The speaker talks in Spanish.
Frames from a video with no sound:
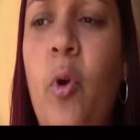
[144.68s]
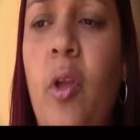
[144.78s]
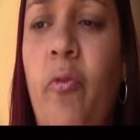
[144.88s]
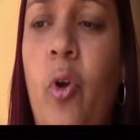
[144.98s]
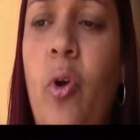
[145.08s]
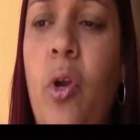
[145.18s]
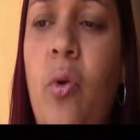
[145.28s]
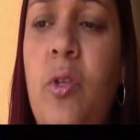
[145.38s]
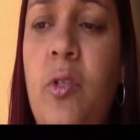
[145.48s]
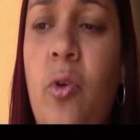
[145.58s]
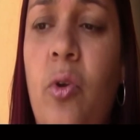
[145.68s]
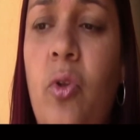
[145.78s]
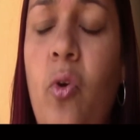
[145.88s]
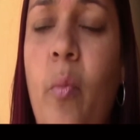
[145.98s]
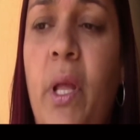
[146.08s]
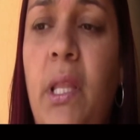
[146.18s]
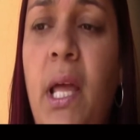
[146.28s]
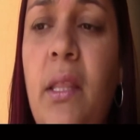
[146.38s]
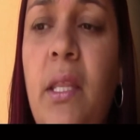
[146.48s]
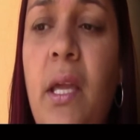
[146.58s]
porque fue lo que nos enseñó nuestro
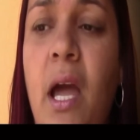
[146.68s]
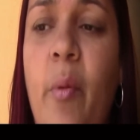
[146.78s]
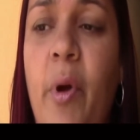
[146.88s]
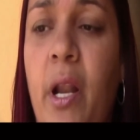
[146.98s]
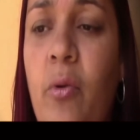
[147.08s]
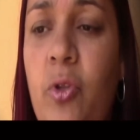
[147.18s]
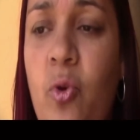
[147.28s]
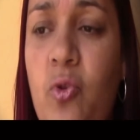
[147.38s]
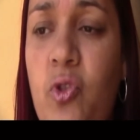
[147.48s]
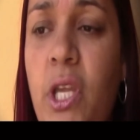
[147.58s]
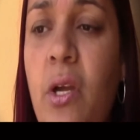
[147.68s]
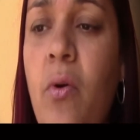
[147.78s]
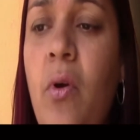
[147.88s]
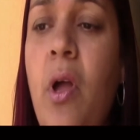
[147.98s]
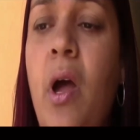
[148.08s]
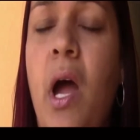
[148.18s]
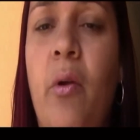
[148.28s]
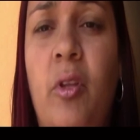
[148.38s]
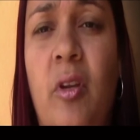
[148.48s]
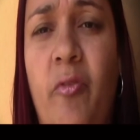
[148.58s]
comandante, amar a nuestros hijos, a
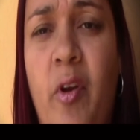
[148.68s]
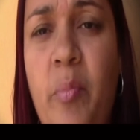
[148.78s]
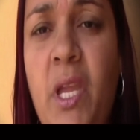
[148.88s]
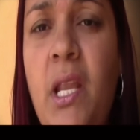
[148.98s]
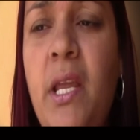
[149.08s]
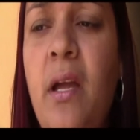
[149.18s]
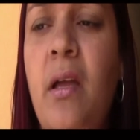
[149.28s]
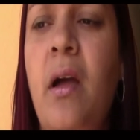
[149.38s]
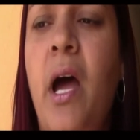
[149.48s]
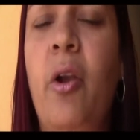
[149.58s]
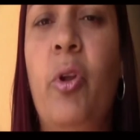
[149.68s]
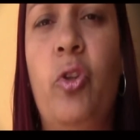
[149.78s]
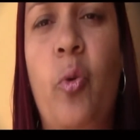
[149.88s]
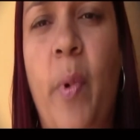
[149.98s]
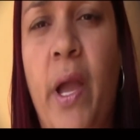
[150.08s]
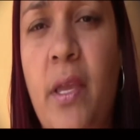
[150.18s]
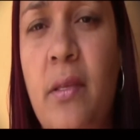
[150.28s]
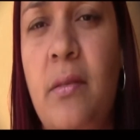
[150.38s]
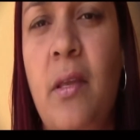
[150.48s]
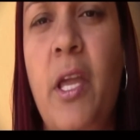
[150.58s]
nuestra familia, a nuestro
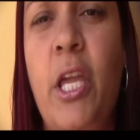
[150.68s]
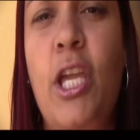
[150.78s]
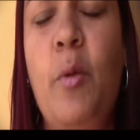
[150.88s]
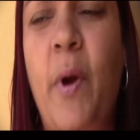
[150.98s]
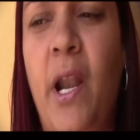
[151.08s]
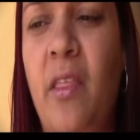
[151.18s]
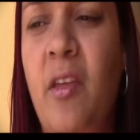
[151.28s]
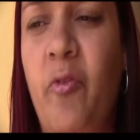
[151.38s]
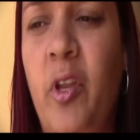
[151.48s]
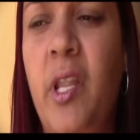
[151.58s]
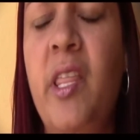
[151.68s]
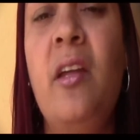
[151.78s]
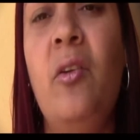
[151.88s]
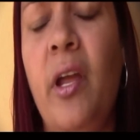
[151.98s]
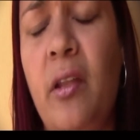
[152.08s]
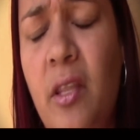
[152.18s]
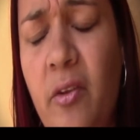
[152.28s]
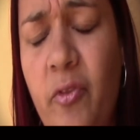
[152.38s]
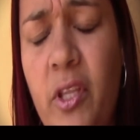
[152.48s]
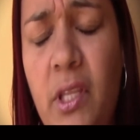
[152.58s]
país. Y para defender,
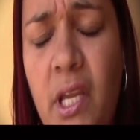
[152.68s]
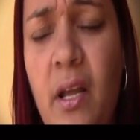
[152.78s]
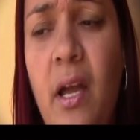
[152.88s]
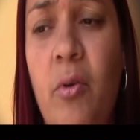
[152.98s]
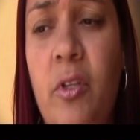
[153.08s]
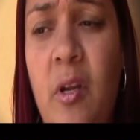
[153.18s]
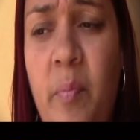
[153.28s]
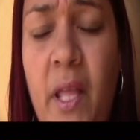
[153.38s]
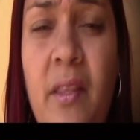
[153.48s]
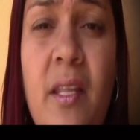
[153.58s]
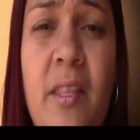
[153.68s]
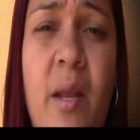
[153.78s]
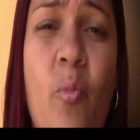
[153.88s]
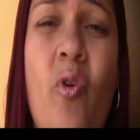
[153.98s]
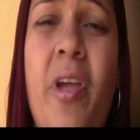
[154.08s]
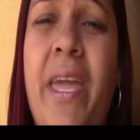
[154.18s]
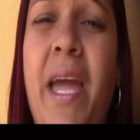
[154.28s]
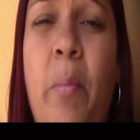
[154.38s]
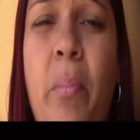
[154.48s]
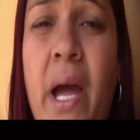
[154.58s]
defender a nuestra patria tenemos
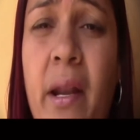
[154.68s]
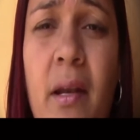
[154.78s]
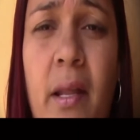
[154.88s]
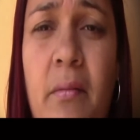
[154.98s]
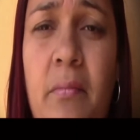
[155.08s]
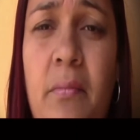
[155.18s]
que amarla.